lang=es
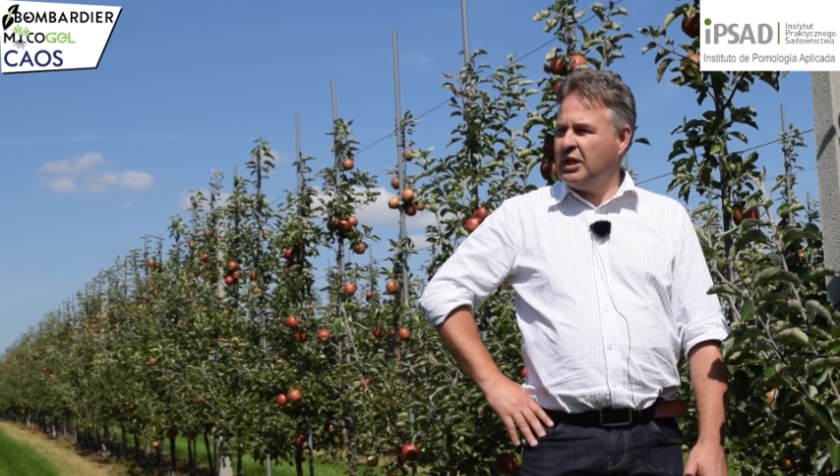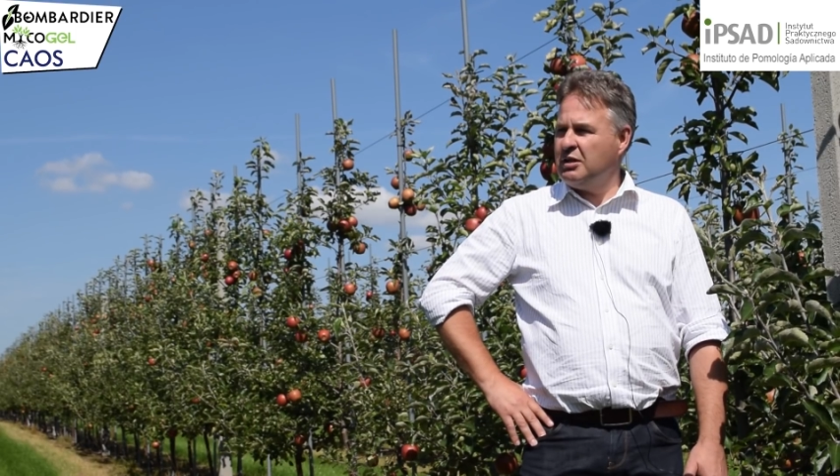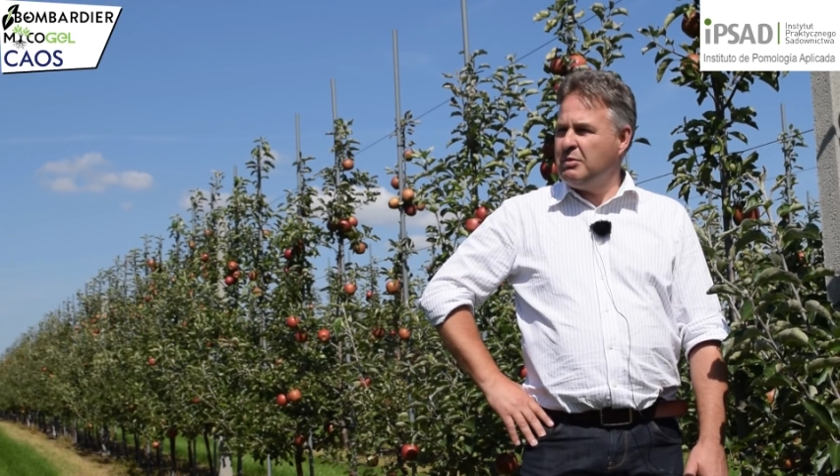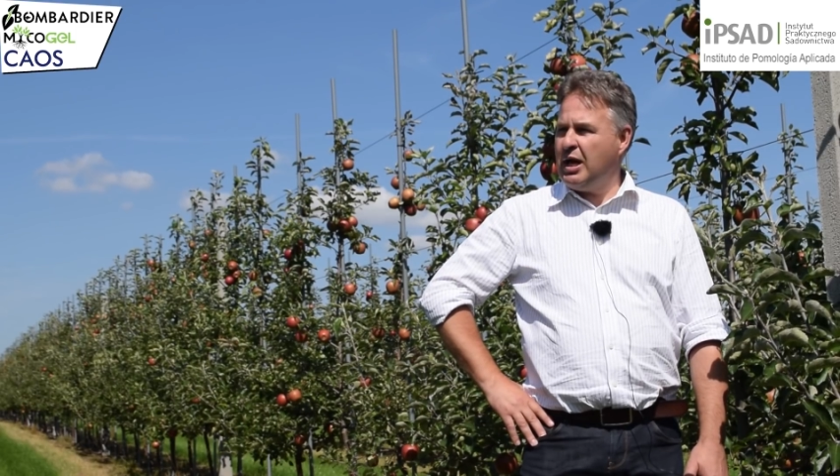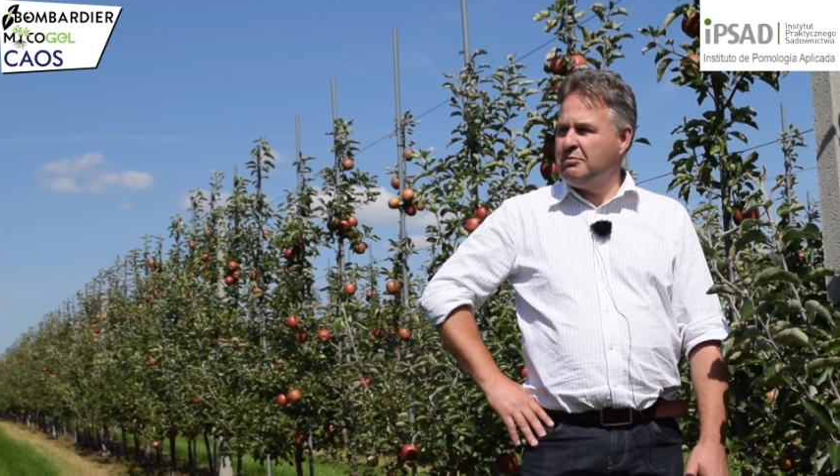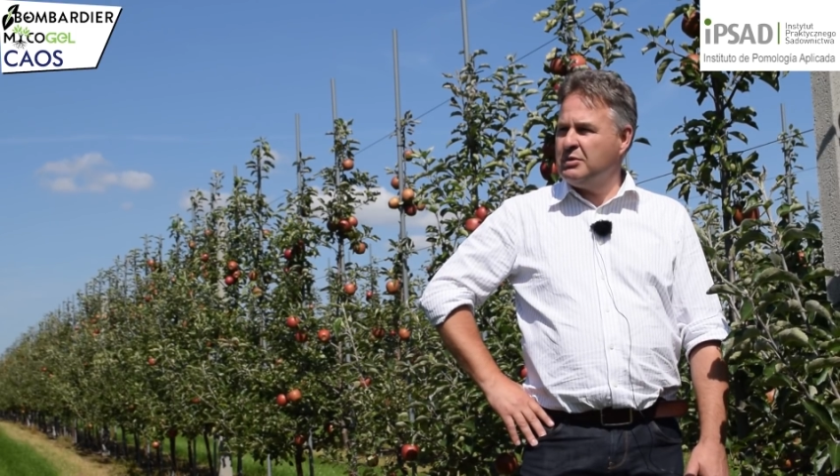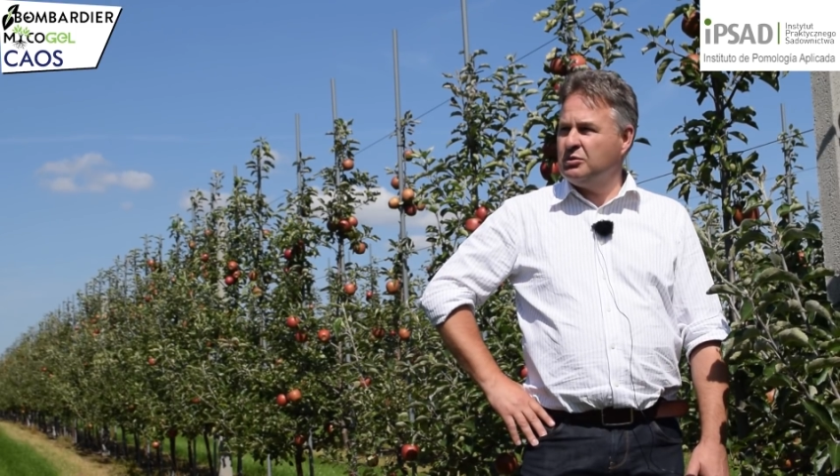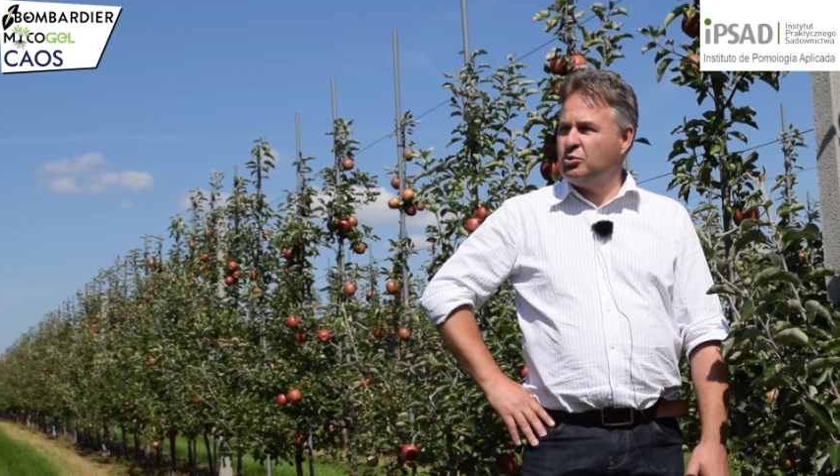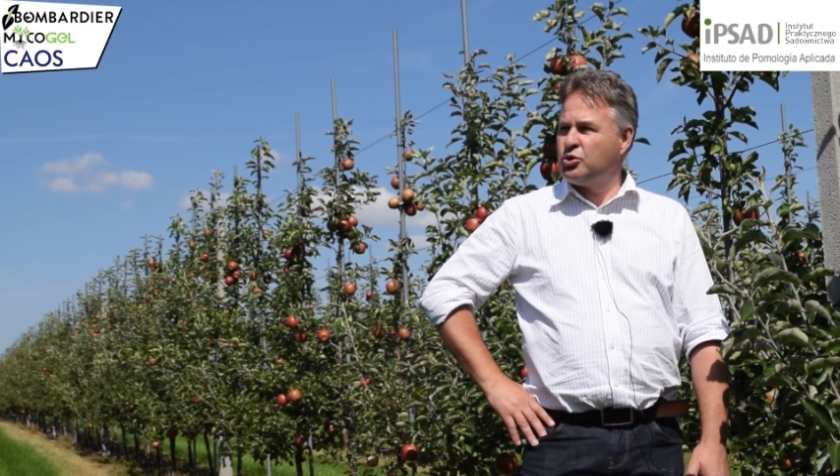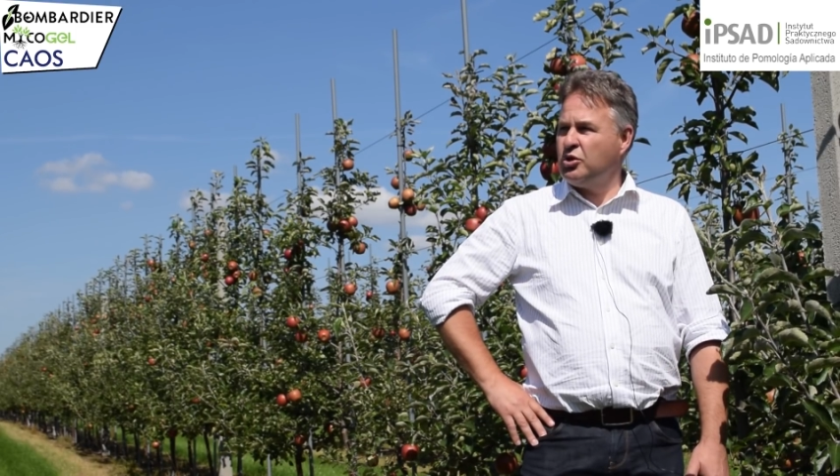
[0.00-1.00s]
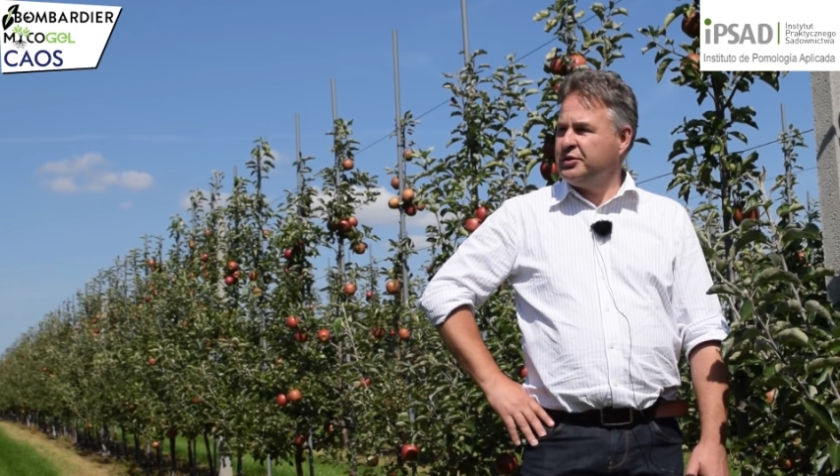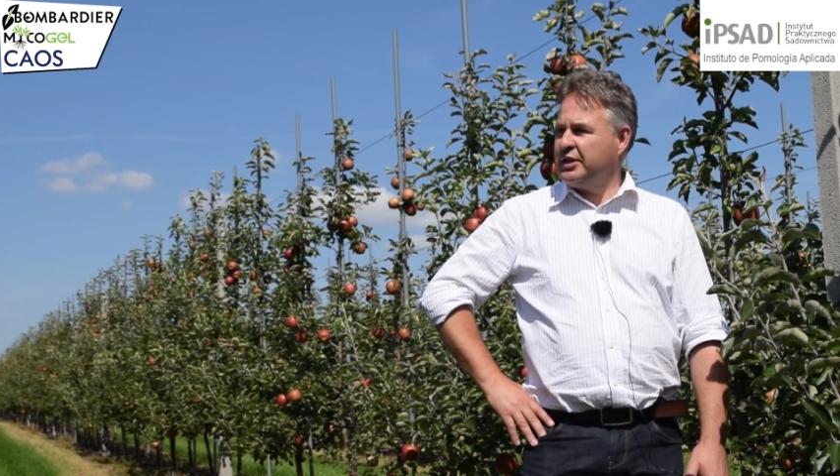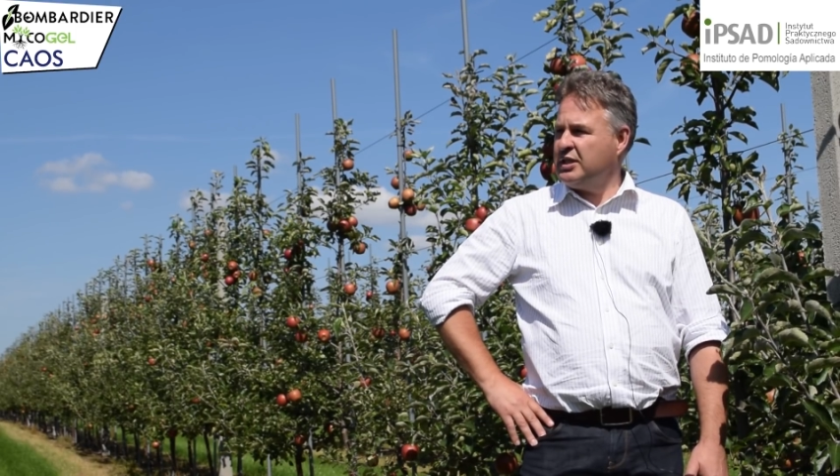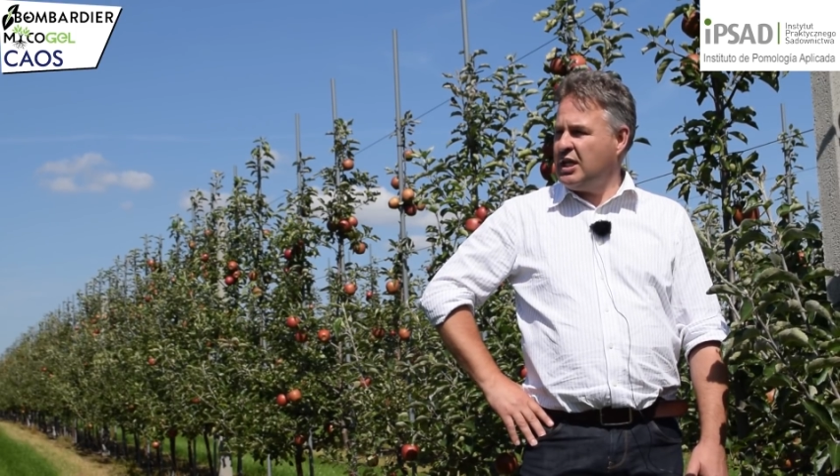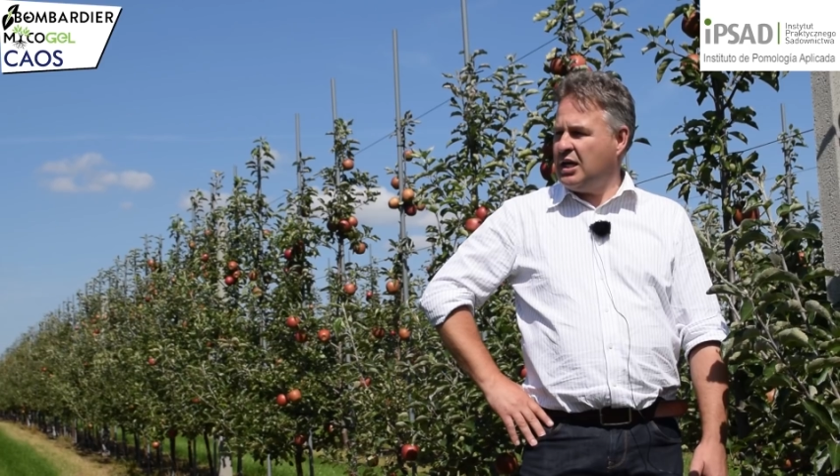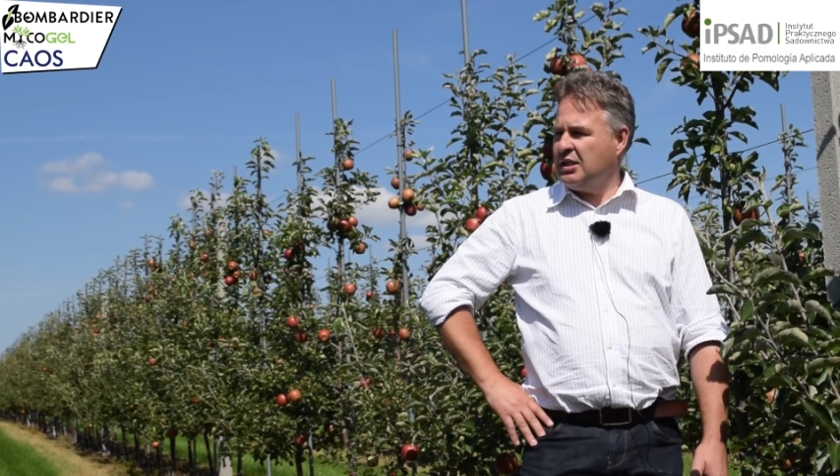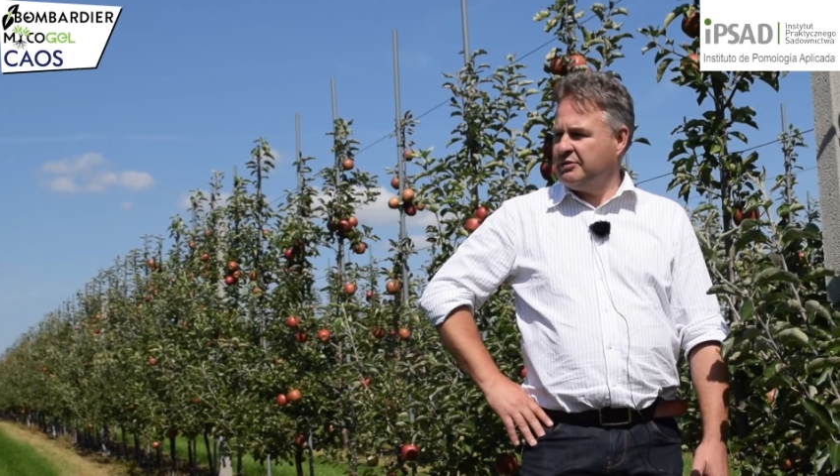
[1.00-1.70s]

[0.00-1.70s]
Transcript: Estamos en un lugar que no ha sido